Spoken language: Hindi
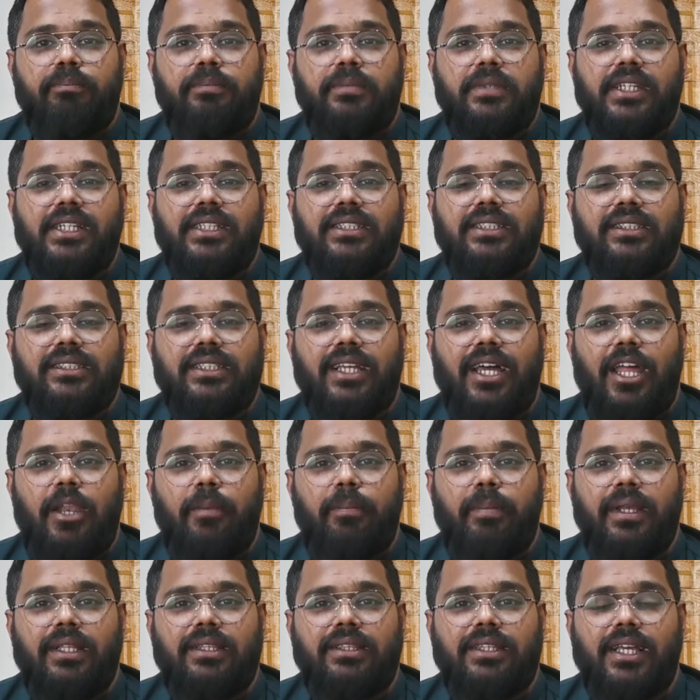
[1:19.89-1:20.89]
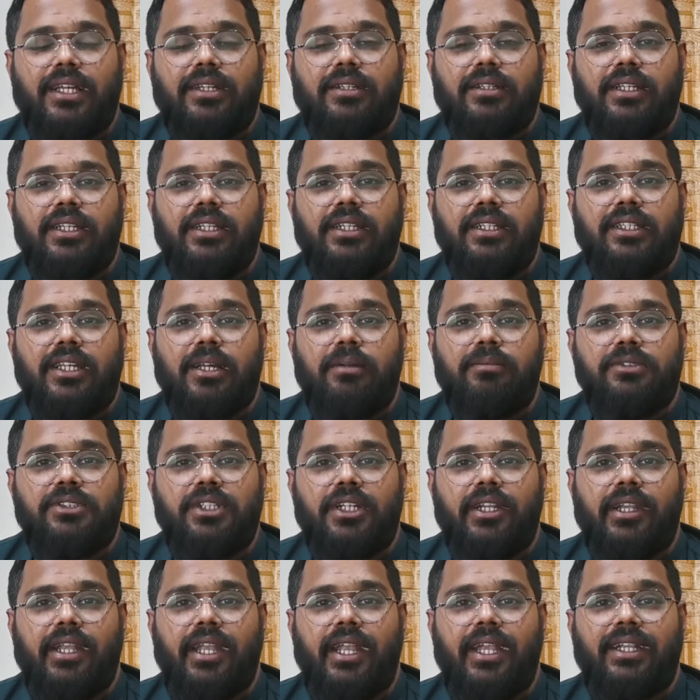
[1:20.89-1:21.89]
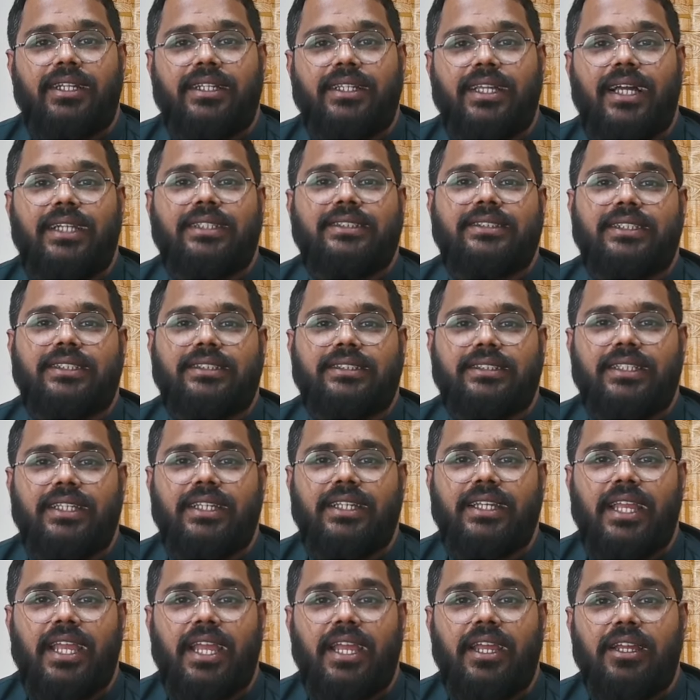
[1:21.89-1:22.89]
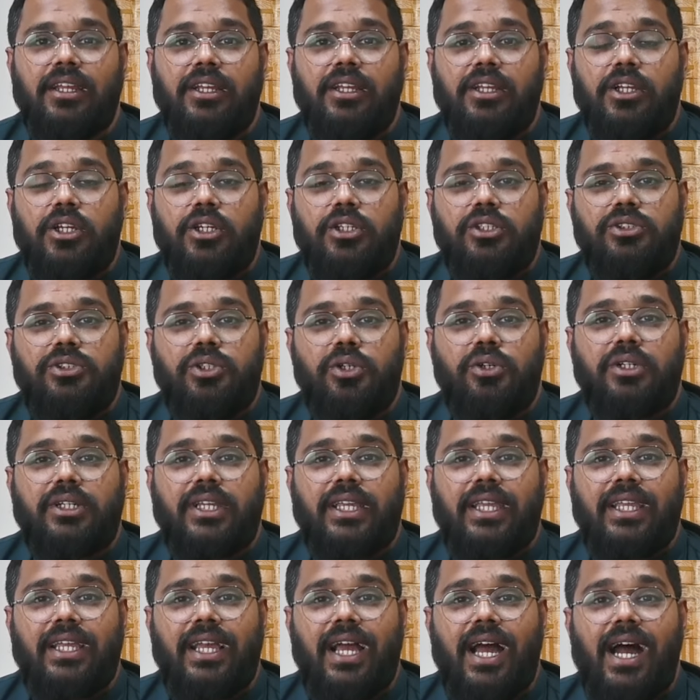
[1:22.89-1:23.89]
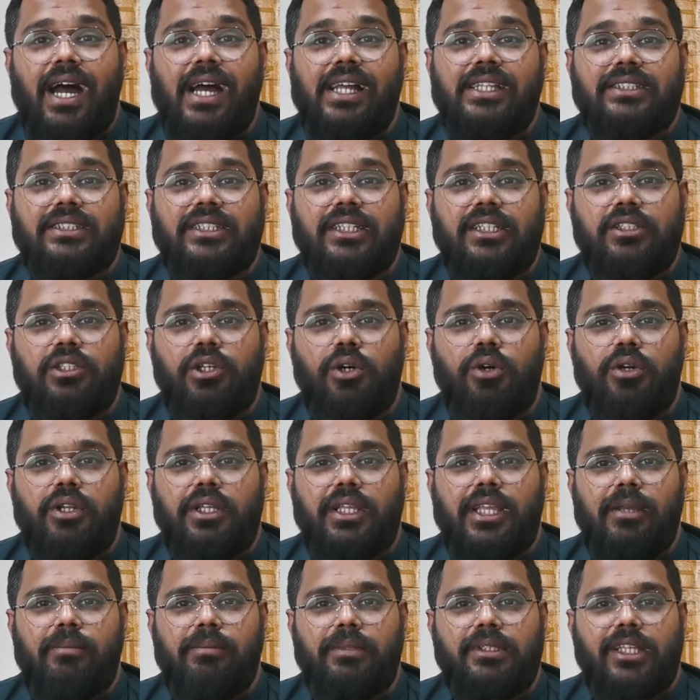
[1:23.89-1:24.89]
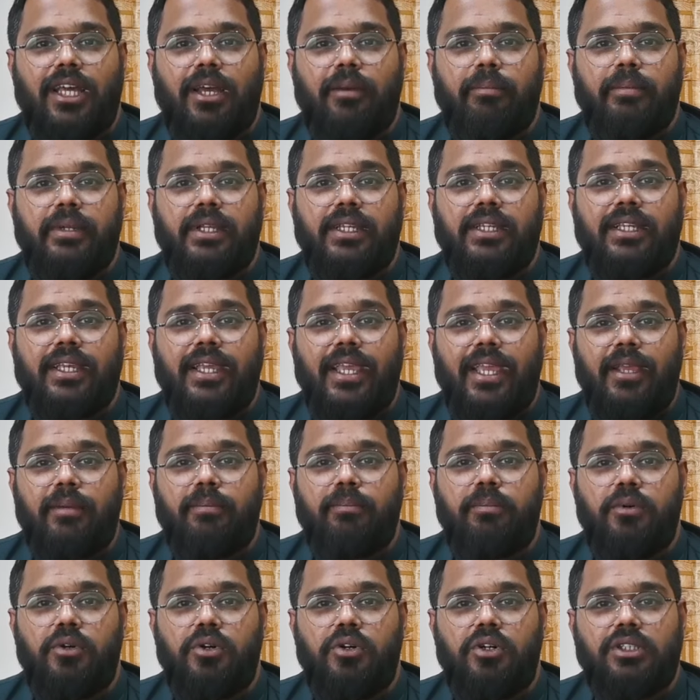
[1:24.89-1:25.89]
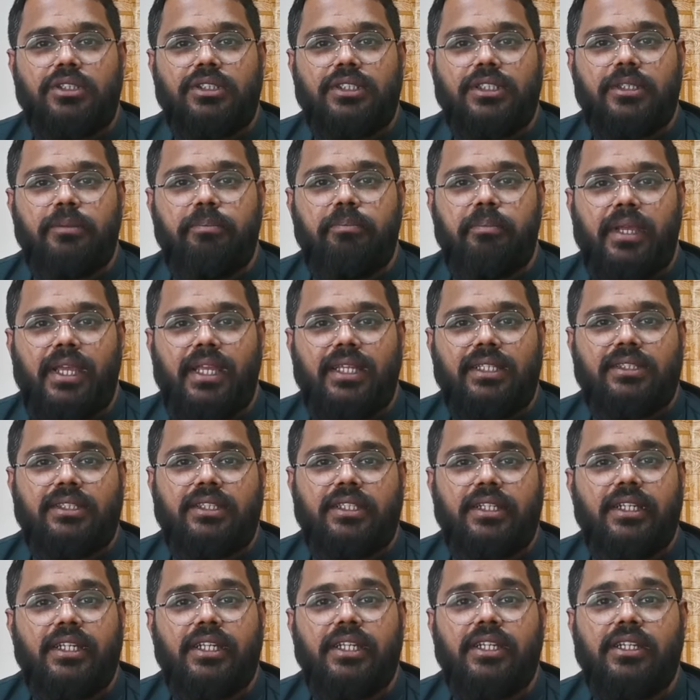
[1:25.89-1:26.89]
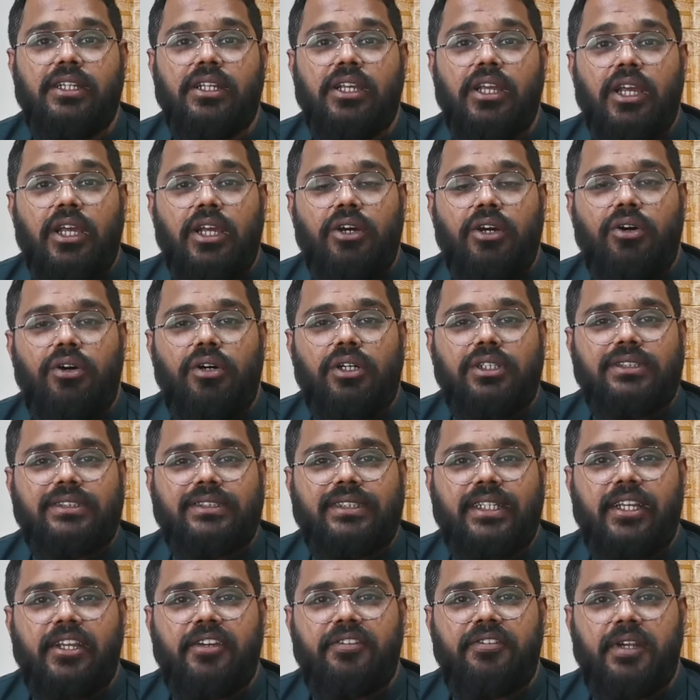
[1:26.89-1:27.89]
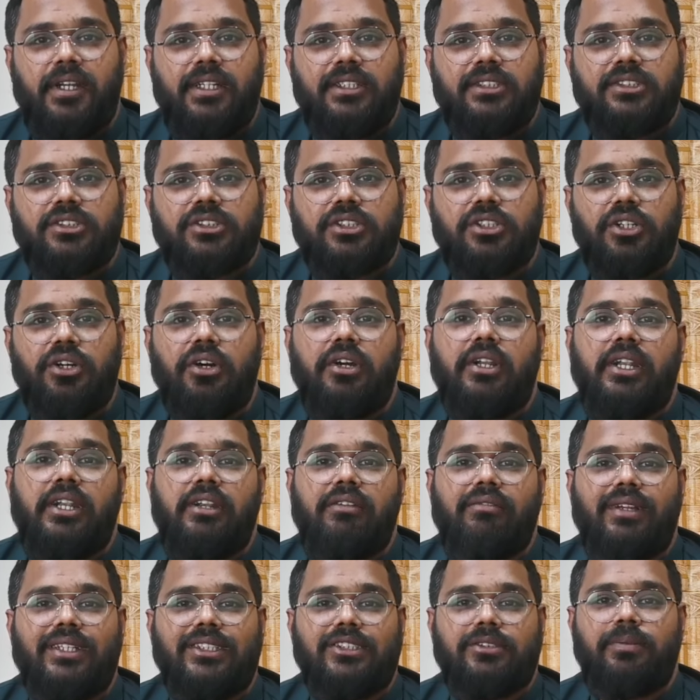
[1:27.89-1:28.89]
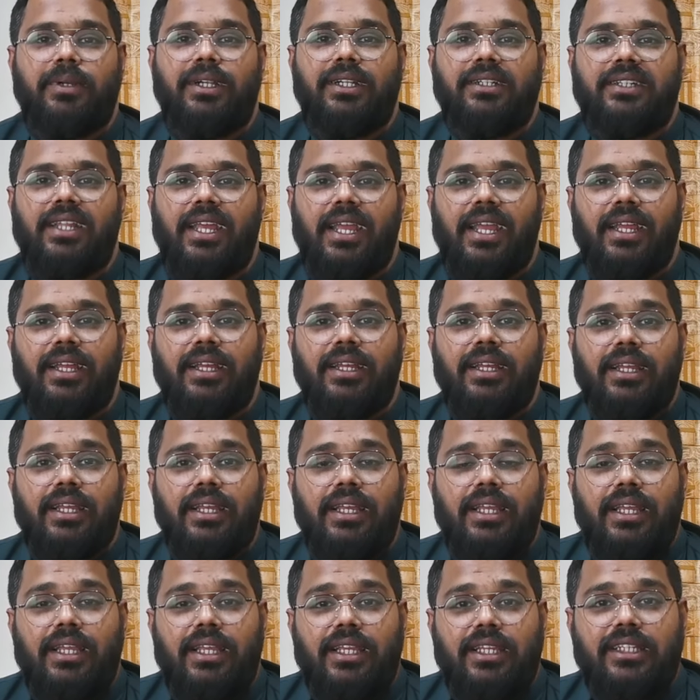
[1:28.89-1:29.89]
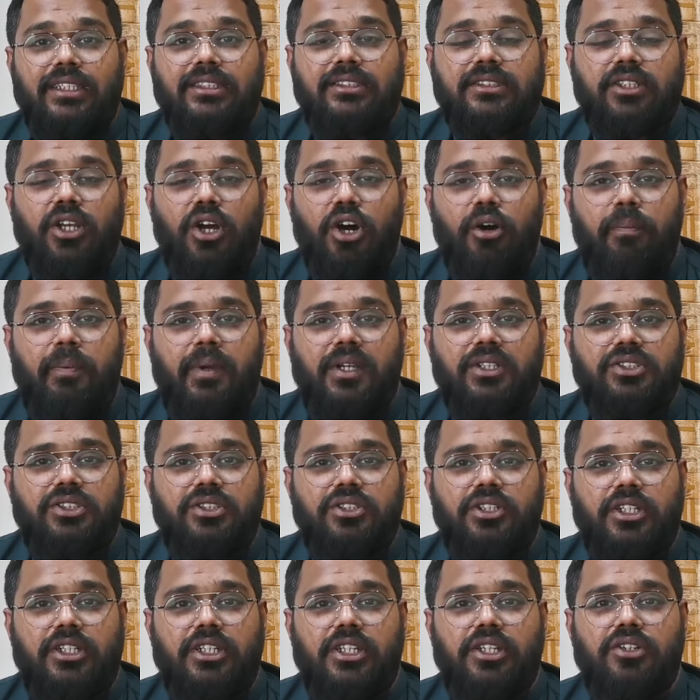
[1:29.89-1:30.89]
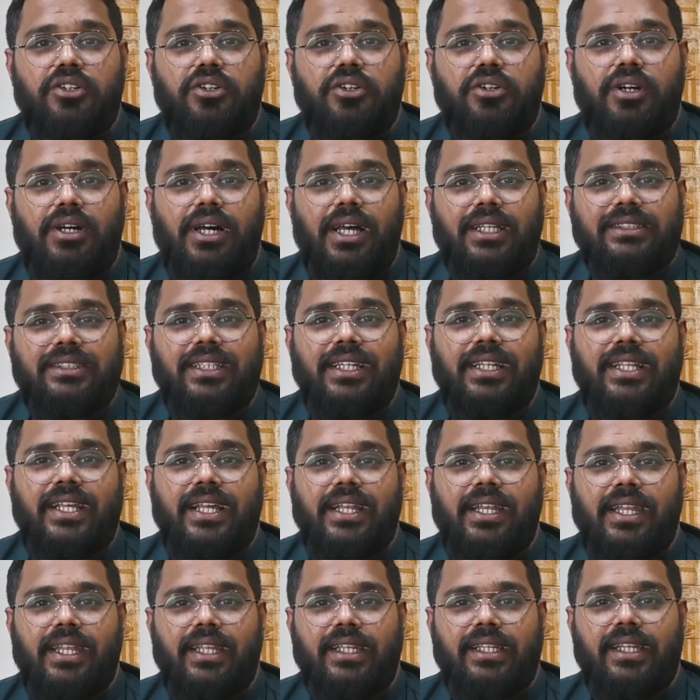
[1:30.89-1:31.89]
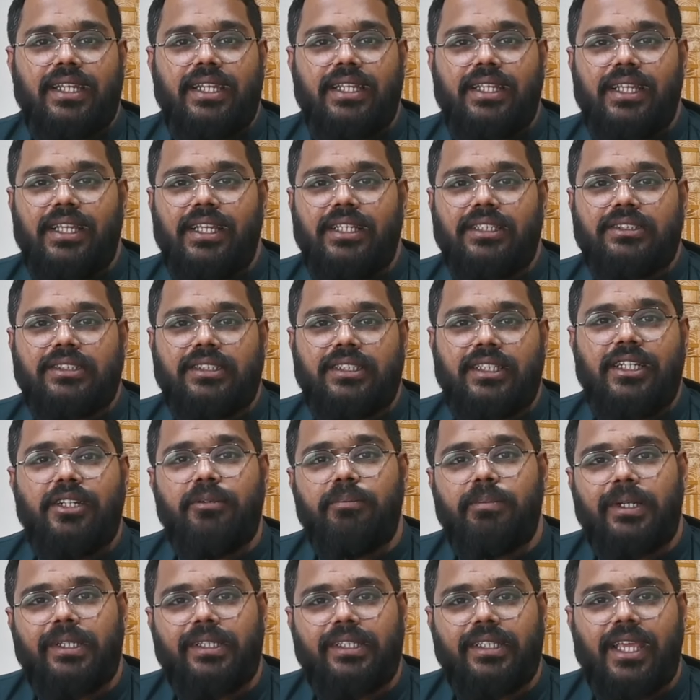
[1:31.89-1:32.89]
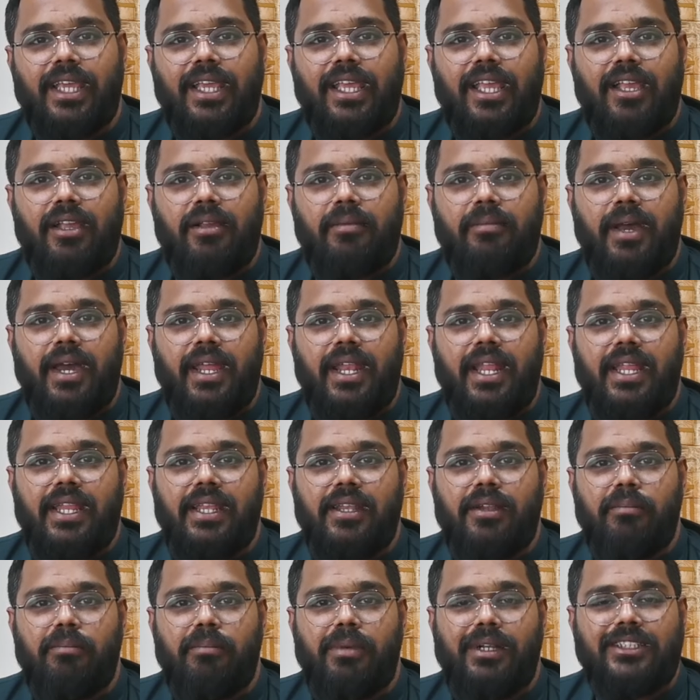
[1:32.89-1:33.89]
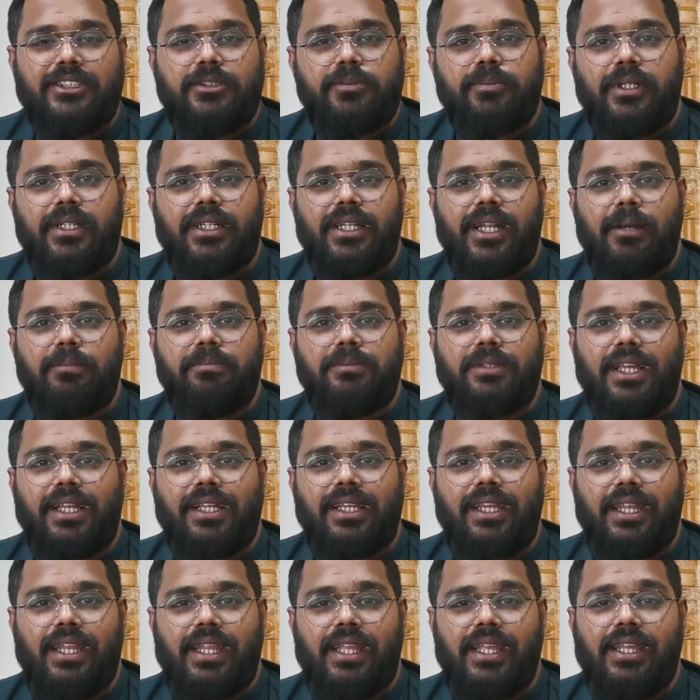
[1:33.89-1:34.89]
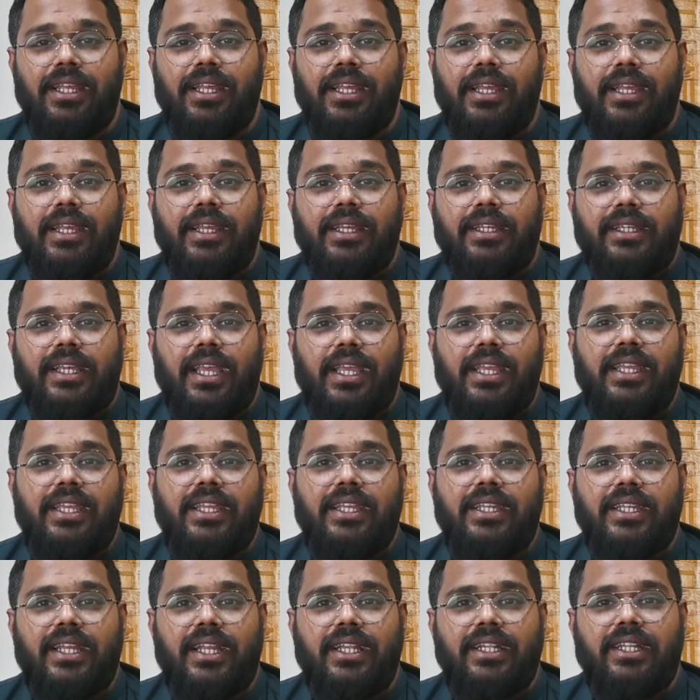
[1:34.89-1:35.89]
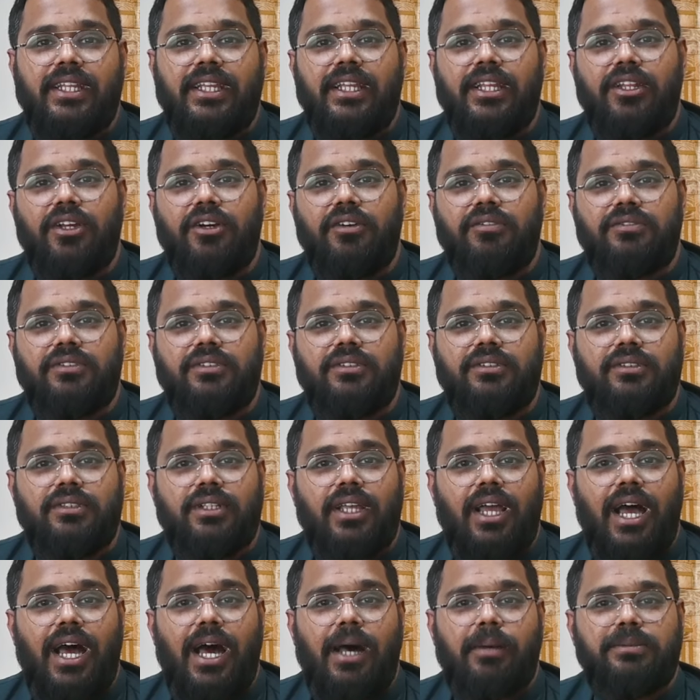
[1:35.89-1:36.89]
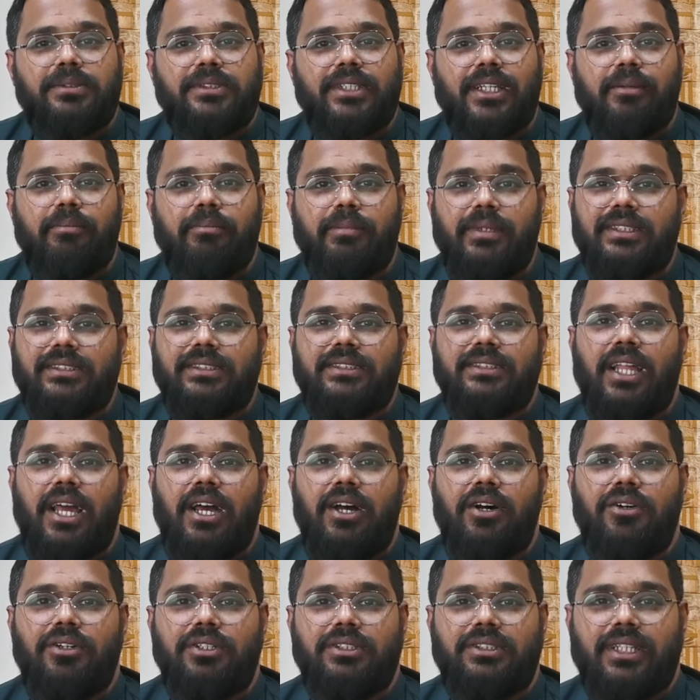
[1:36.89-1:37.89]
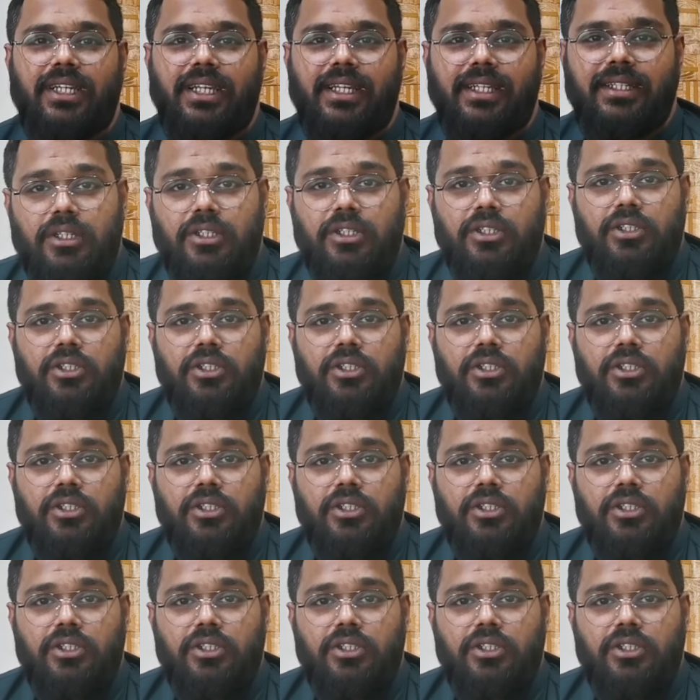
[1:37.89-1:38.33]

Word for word: तीस हज़ार रुपये तक इनकम जनरेट कर सकते हैं जो कि आज के दौर के मुताबिक एक बहुत ही बेहतरीन और सेफ एंड सिक्योर इन्वेस्टमेंट है इस अपॉर्चुनिटी को हासिल करने के लिए स्क्रीन पर दिए गए हमारे नंबर्स पर रबता करें कहीं ये डील ऑफ आपसे मिस ना हो जाए